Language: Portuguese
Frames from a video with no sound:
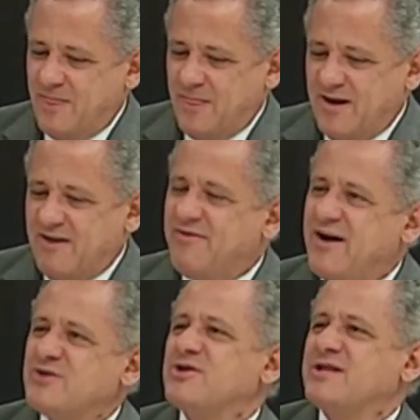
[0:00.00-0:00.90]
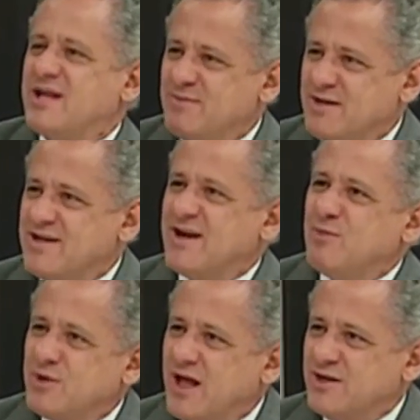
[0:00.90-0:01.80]
levar a sociedade brasileira a
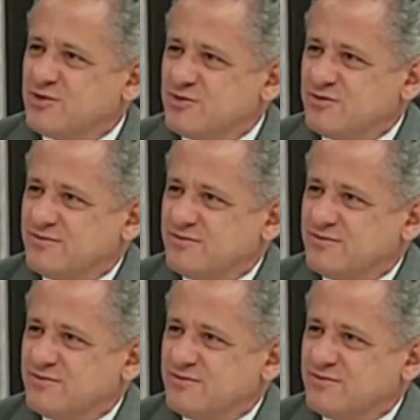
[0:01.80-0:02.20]
mudar isso?